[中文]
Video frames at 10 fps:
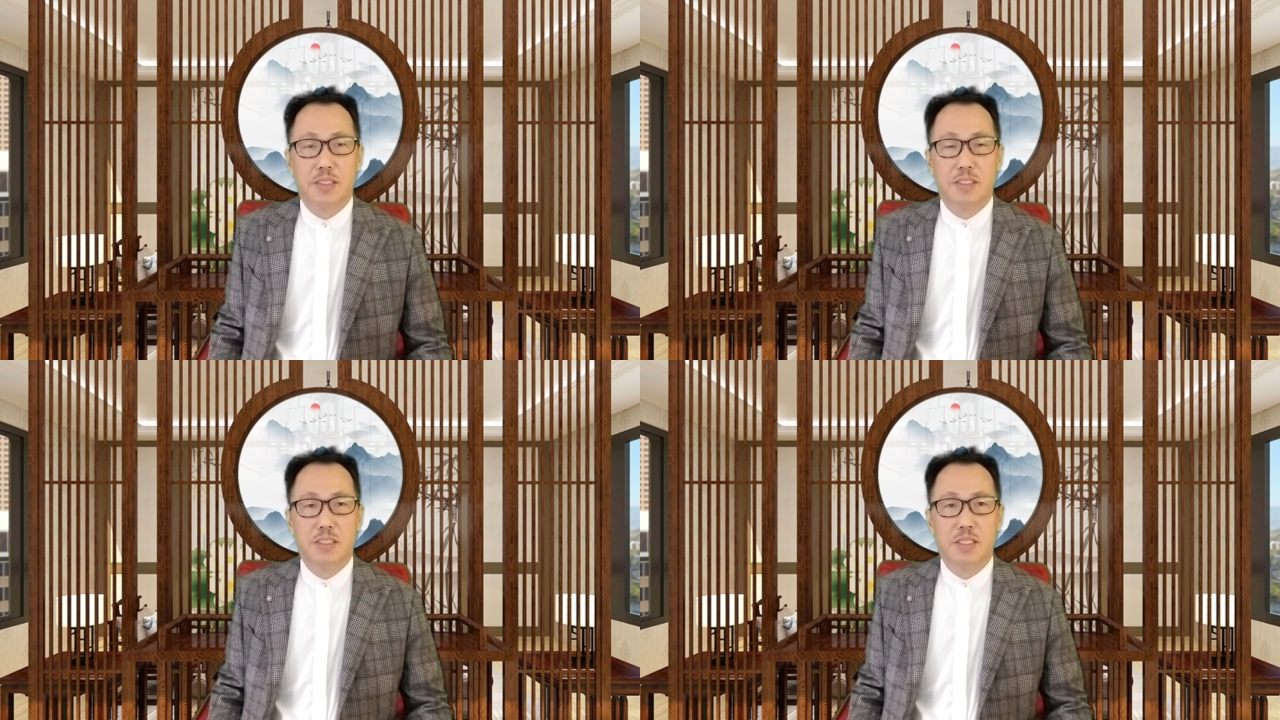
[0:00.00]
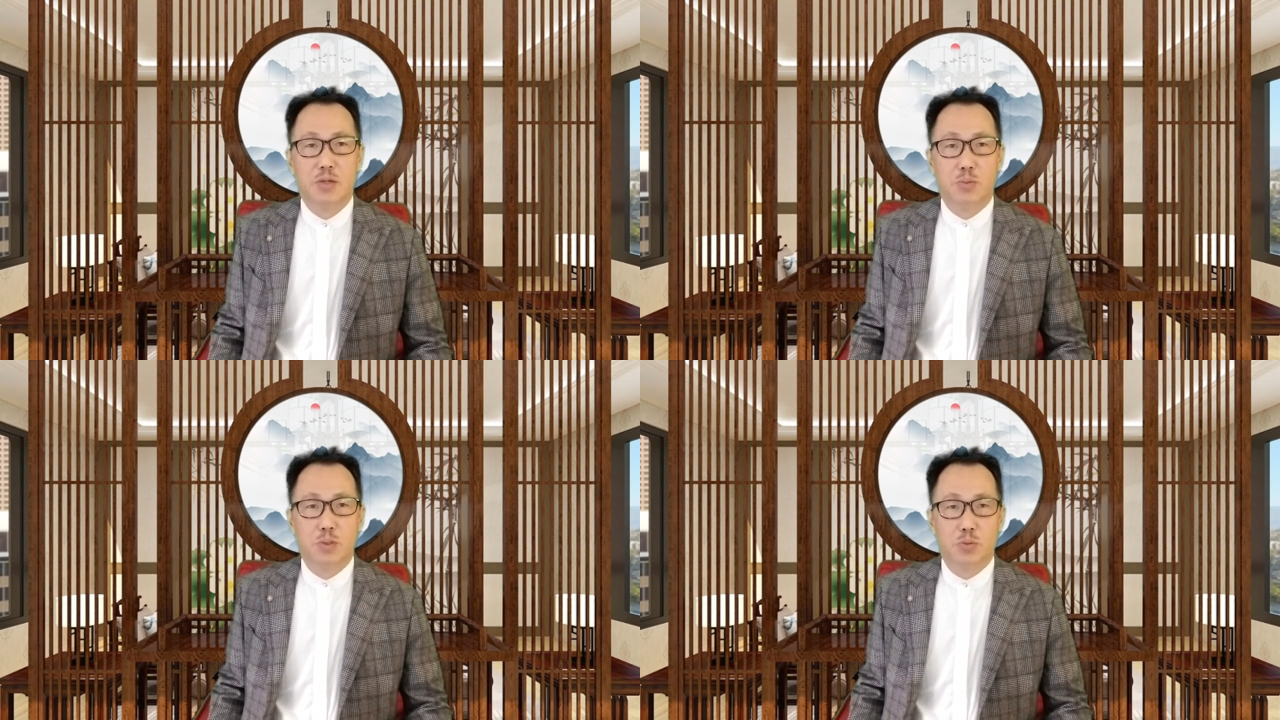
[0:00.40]
今天
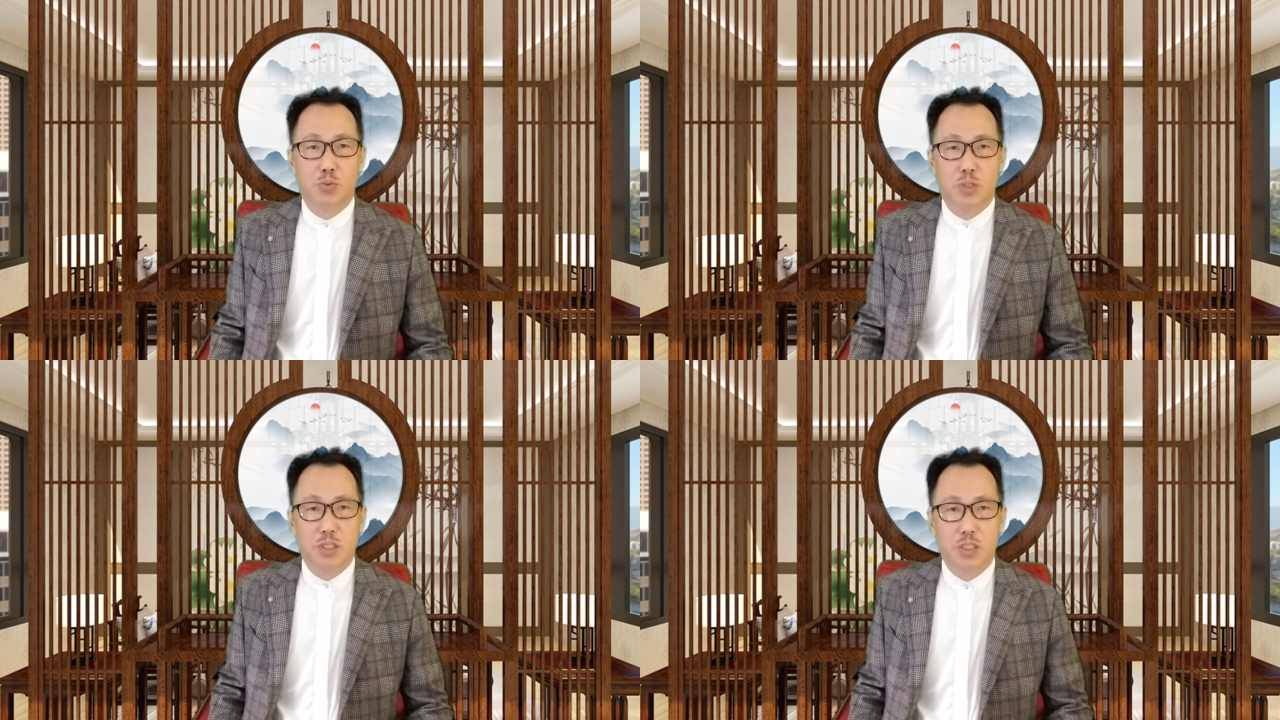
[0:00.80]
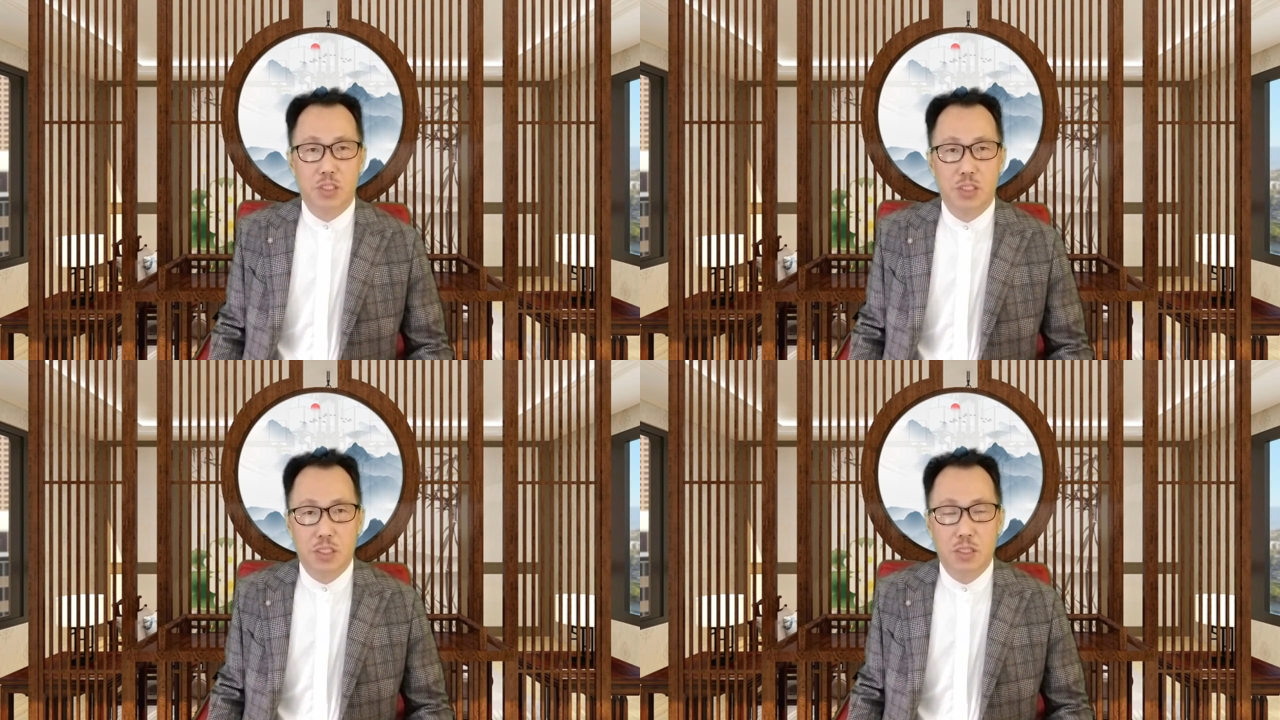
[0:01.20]
我们的主题
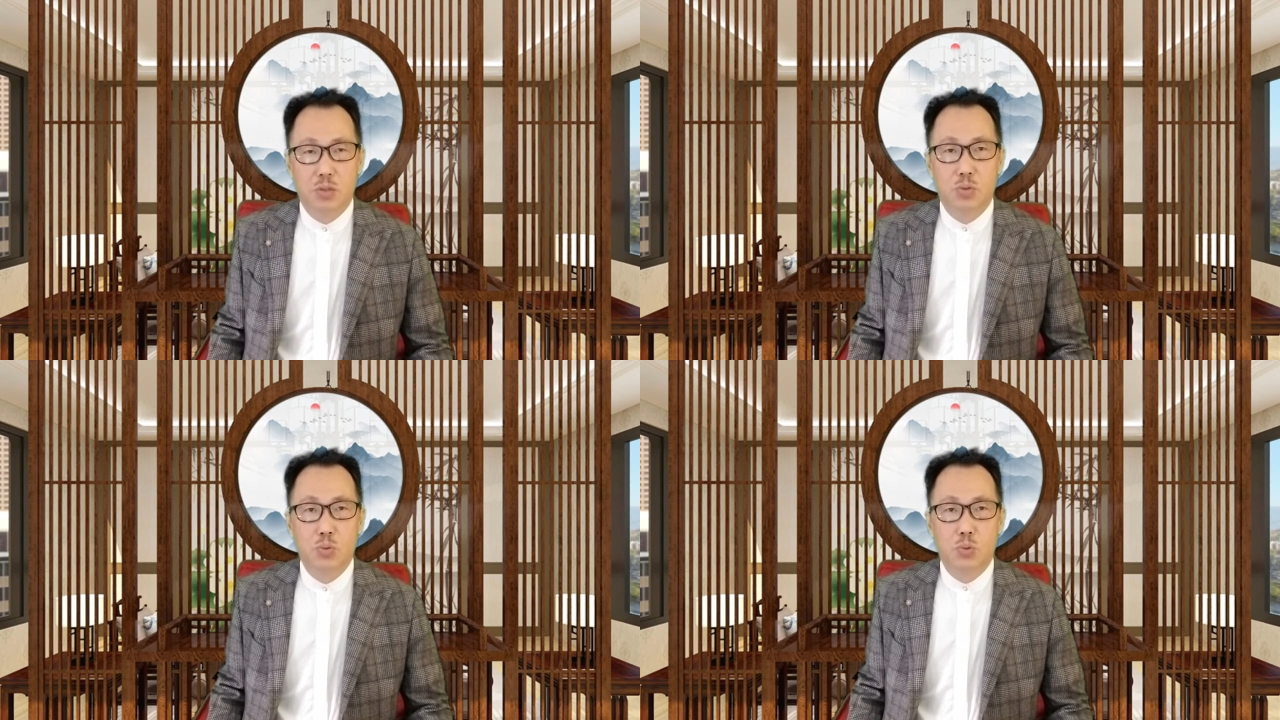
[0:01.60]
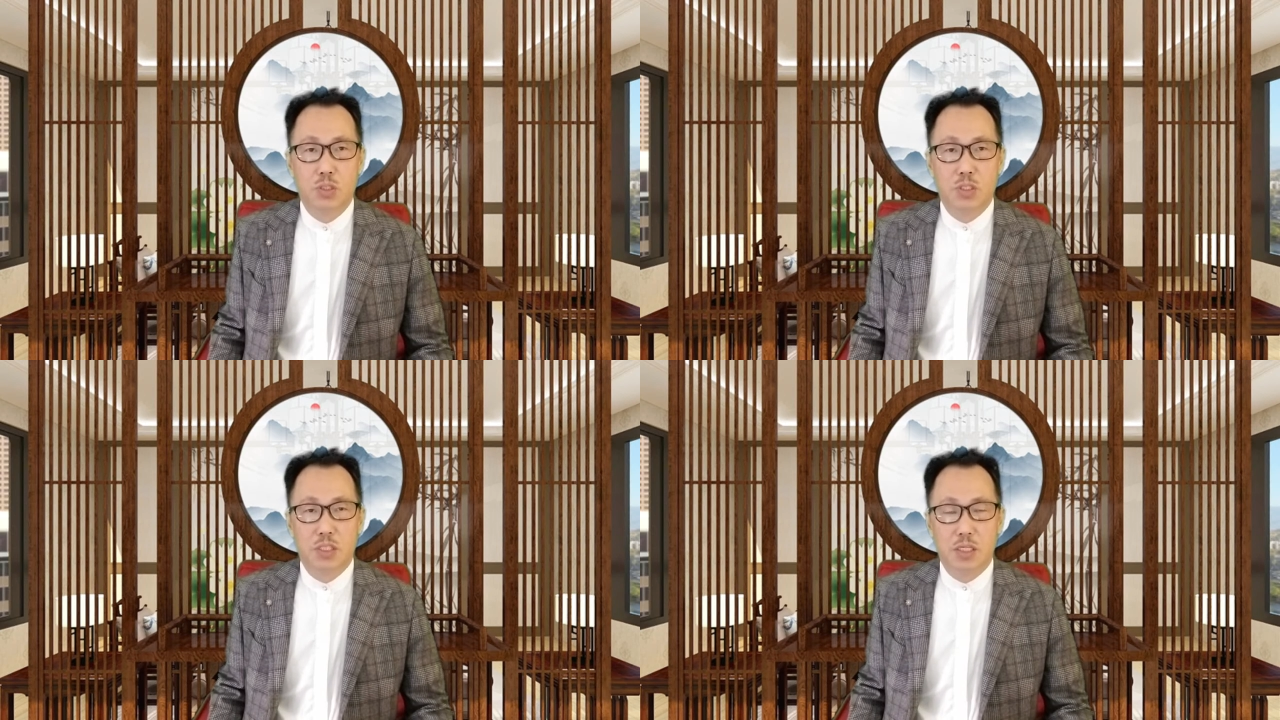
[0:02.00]
是数
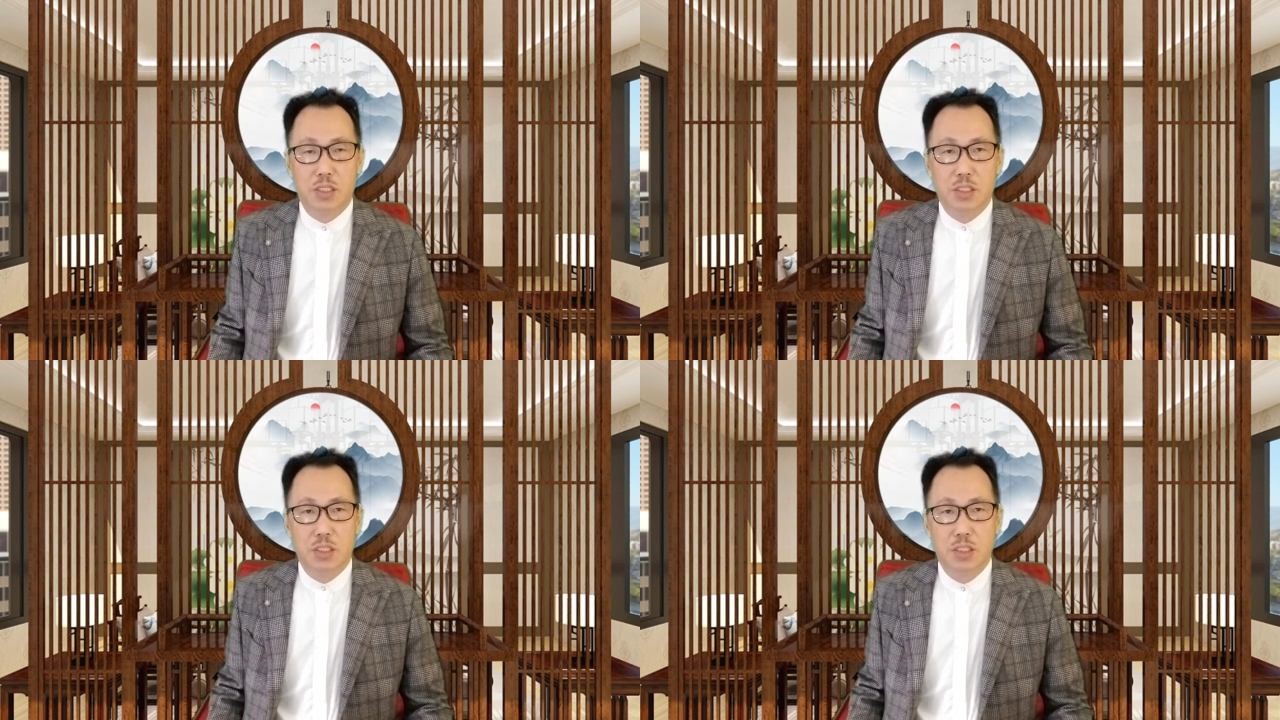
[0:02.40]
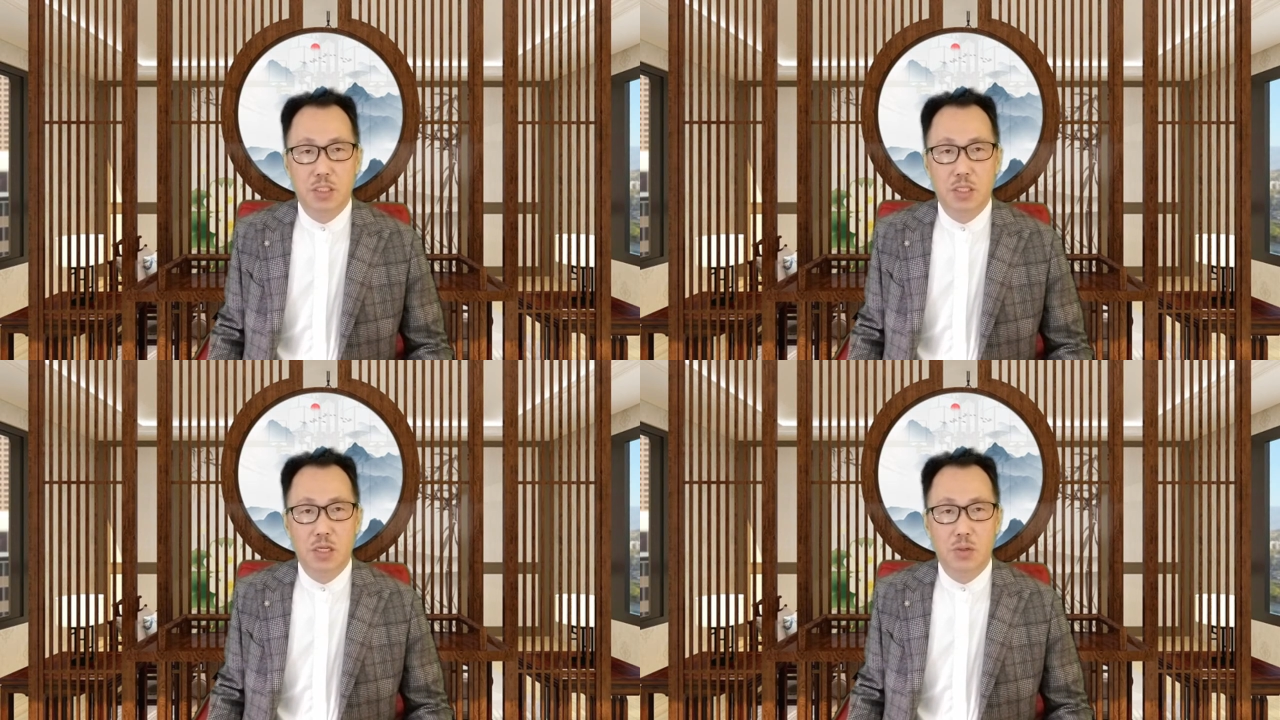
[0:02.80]
字简易
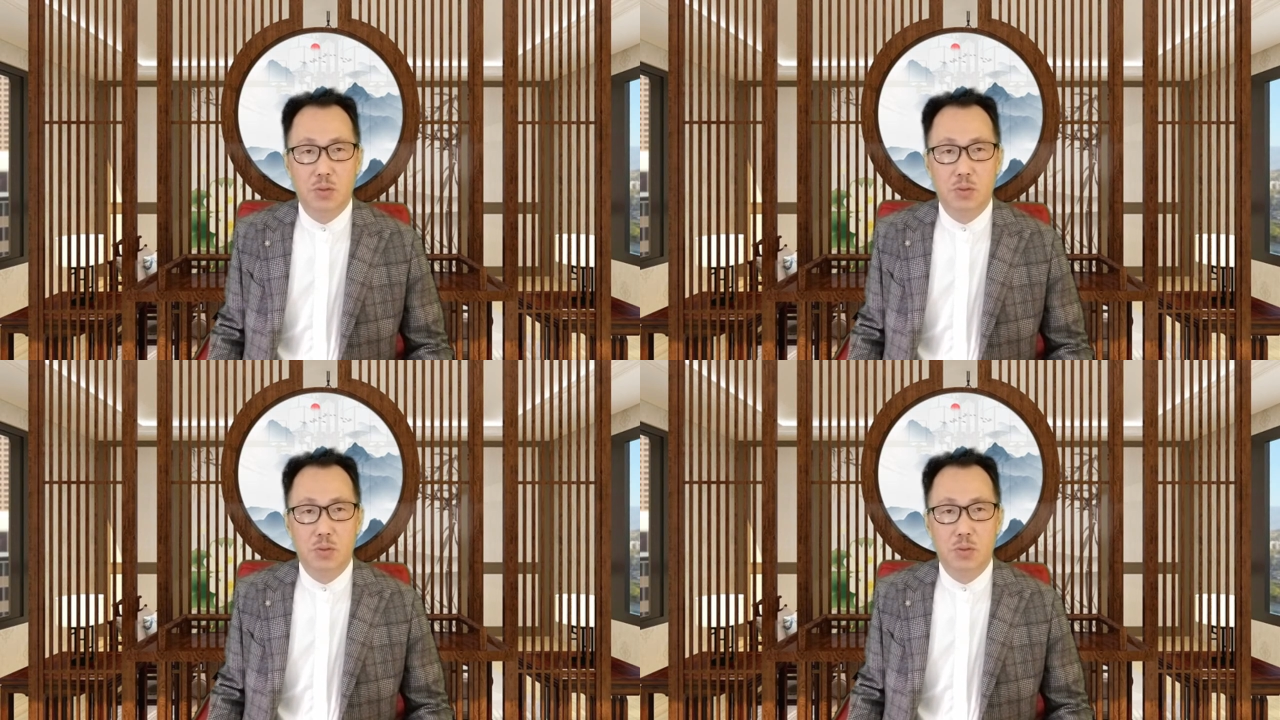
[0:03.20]
16